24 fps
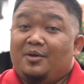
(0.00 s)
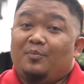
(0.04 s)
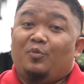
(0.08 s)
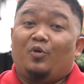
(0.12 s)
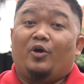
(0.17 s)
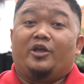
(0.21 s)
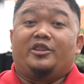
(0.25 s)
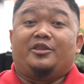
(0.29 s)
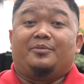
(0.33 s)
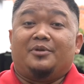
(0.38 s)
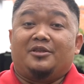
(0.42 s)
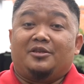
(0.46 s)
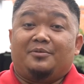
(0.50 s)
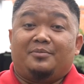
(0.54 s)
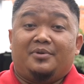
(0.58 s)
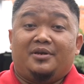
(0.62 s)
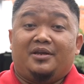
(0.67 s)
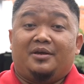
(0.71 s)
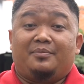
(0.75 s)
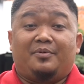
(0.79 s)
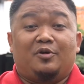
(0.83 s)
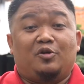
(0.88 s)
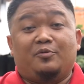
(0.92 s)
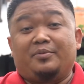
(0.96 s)
buat
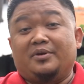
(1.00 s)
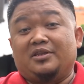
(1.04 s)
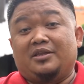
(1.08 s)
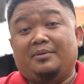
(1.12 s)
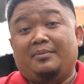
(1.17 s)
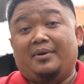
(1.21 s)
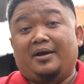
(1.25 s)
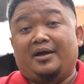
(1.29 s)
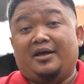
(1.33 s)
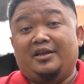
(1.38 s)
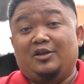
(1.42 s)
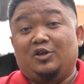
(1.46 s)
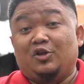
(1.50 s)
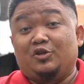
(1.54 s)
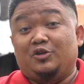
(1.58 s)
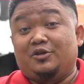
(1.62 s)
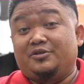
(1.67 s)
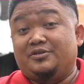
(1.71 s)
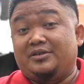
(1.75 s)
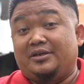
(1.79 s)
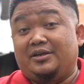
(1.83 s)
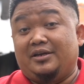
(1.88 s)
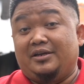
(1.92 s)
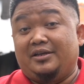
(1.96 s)
teman-teman yang baru pertama kali
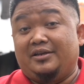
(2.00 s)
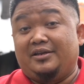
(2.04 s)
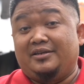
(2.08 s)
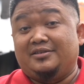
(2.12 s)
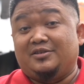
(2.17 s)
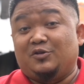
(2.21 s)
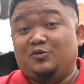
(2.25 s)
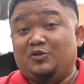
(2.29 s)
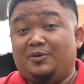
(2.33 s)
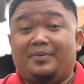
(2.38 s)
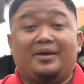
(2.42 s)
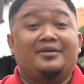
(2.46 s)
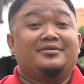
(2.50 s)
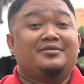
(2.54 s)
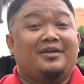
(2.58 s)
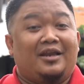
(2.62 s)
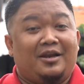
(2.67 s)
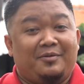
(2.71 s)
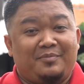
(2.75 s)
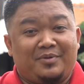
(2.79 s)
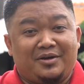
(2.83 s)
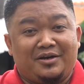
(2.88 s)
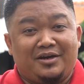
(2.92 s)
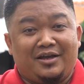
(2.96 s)
nonton channel ini, saya ucapkan
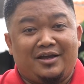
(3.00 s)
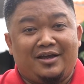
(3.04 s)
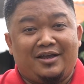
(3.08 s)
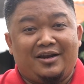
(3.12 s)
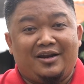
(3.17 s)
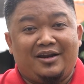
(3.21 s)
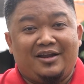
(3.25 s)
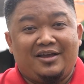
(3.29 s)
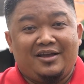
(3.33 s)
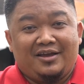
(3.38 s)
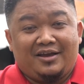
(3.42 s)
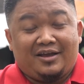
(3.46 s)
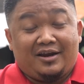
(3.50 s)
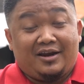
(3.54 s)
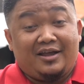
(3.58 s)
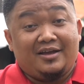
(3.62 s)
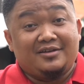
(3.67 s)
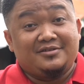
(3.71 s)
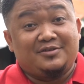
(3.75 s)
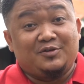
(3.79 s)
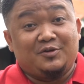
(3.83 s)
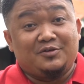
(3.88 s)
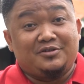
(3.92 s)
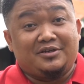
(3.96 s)
salam kenal.
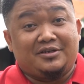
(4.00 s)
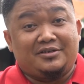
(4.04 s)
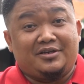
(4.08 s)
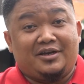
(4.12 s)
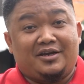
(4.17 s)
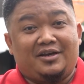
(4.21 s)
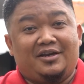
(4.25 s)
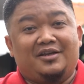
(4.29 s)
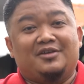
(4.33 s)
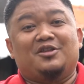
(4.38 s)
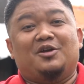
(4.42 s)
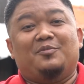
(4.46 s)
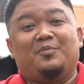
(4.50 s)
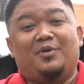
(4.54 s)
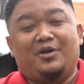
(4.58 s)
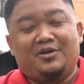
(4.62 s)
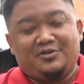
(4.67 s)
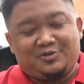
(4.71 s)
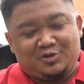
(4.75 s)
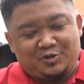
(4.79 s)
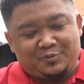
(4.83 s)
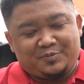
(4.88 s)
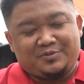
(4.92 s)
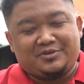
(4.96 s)
Langsung saja klik
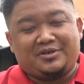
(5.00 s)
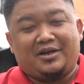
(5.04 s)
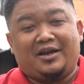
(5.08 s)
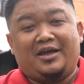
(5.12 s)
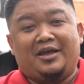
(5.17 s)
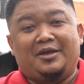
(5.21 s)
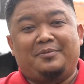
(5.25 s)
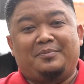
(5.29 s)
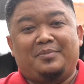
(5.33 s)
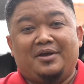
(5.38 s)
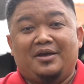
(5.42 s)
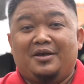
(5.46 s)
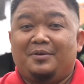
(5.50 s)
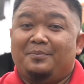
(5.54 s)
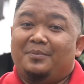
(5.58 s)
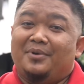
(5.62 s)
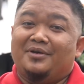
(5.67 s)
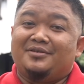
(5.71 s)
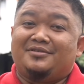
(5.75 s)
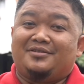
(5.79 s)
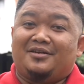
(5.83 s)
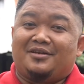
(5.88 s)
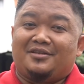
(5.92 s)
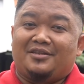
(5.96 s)
tombol subscribe
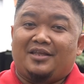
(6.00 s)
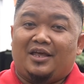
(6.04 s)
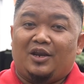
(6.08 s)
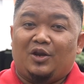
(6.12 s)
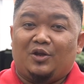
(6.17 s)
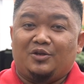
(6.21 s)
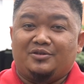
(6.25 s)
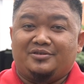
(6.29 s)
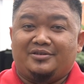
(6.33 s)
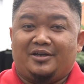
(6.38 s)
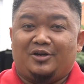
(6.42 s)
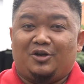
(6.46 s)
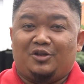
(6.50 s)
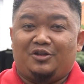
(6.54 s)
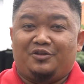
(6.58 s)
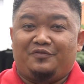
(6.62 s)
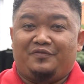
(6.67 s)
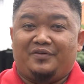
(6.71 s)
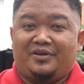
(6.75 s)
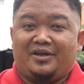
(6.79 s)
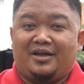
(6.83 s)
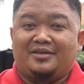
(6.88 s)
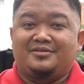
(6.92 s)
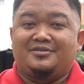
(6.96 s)
beserta lonceng
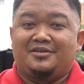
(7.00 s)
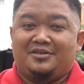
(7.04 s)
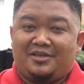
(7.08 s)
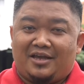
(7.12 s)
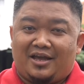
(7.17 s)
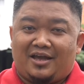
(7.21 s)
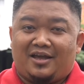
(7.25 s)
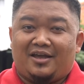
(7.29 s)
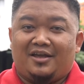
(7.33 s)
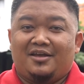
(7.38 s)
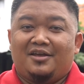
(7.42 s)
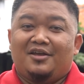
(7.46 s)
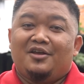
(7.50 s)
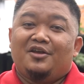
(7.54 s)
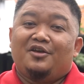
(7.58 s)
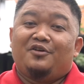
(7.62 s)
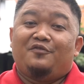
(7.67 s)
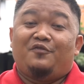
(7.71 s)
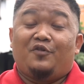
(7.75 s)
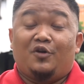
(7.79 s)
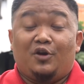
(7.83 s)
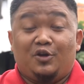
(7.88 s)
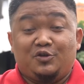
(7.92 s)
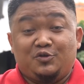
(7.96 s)
notifikasinya.
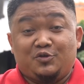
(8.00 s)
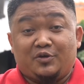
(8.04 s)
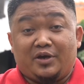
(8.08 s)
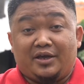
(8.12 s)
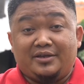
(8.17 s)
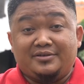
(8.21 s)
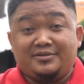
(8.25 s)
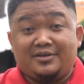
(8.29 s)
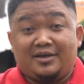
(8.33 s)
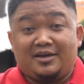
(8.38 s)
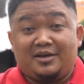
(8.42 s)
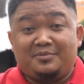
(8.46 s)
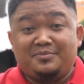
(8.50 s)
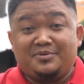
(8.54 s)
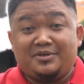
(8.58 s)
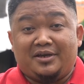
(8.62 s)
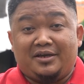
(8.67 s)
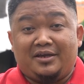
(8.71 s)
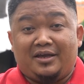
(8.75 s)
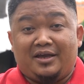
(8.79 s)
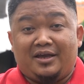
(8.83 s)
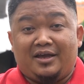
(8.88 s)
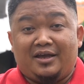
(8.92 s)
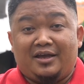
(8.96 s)
Follow juga Instagram
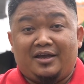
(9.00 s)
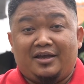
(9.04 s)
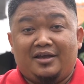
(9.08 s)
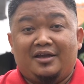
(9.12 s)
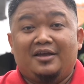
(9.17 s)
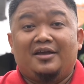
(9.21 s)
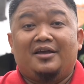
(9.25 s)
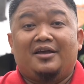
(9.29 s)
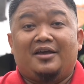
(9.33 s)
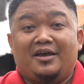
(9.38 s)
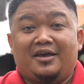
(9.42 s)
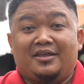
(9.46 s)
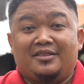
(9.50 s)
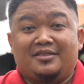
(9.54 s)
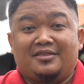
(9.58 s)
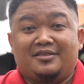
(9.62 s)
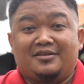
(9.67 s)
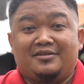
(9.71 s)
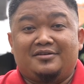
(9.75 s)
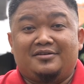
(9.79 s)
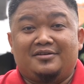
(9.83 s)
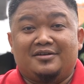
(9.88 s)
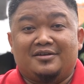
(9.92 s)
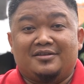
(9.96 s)
saya,
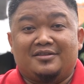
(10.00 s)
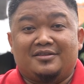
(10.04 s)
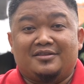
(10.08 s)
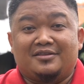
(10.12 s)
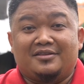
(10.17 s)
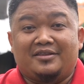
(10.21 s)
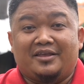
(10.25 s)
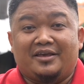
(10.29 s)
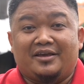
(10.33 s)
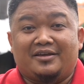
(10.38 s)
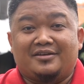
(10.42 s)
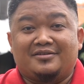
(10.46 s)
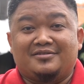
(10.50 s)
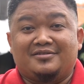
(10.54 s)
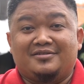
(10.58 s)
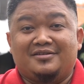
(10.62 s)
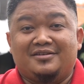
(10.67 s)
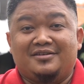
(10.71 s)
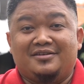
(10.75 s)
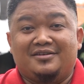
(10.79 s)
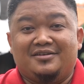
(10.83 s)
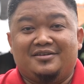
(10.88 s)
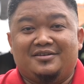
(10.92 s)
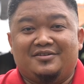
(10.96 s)

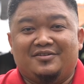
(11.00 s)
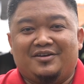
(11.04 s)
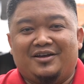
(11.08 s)
@deteksi.